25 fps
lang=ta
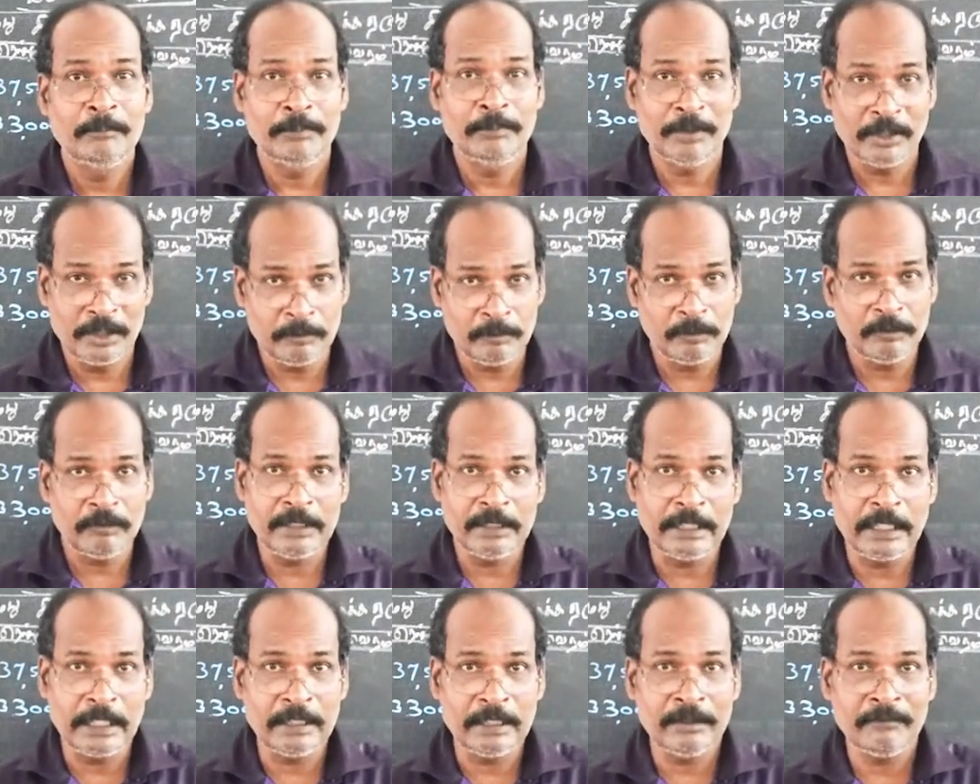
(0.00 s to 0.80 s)

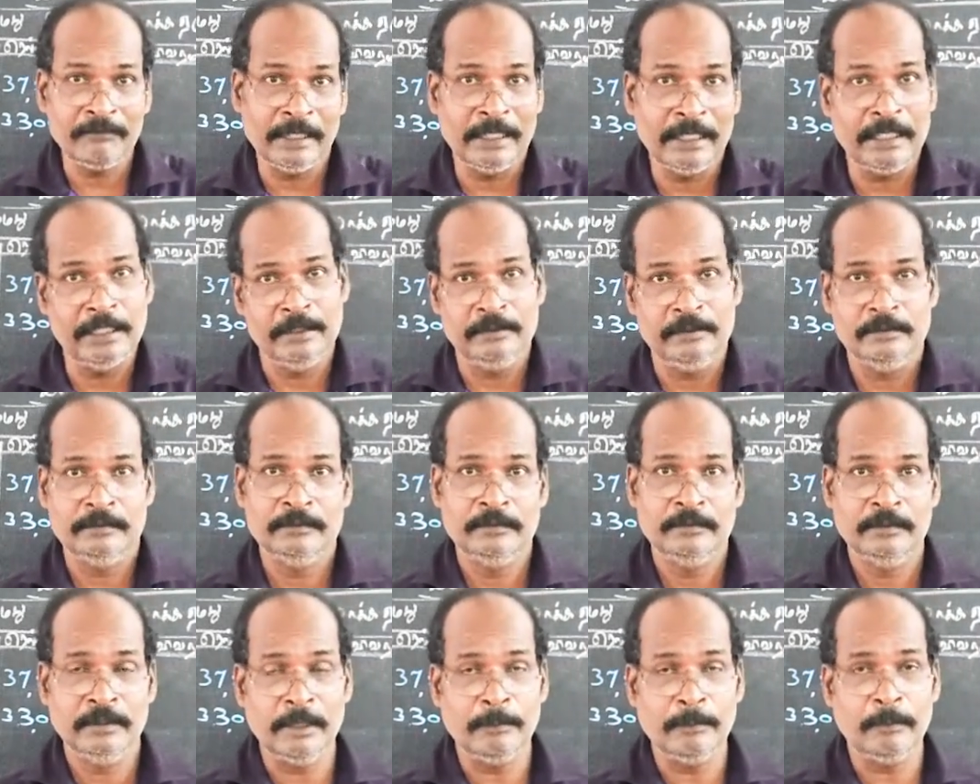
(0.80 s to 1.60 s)
பெறுபவர் யார் வேலன்
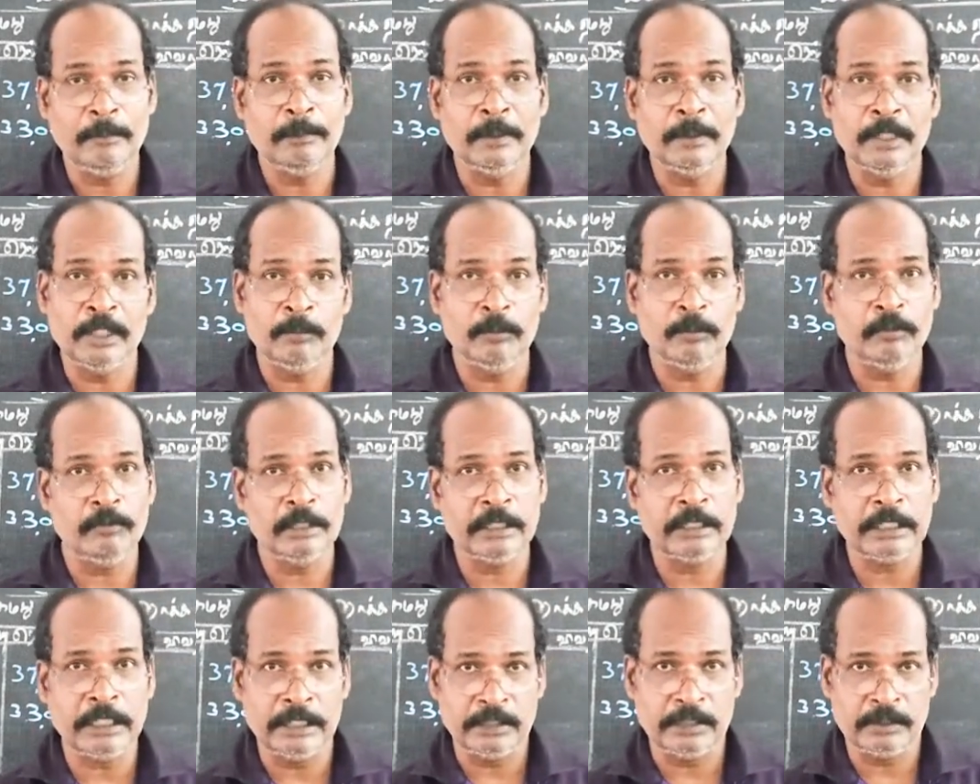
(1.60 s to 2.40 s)
அப்போ
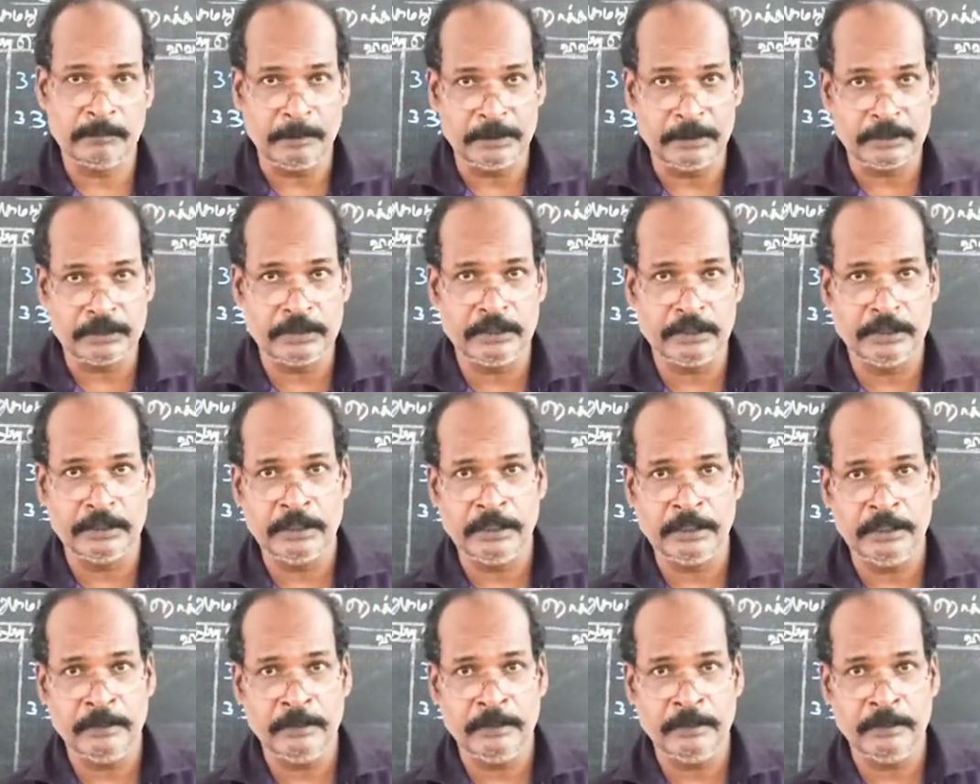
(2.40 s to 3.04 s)
பெறுபவர் கணக்கு பற்று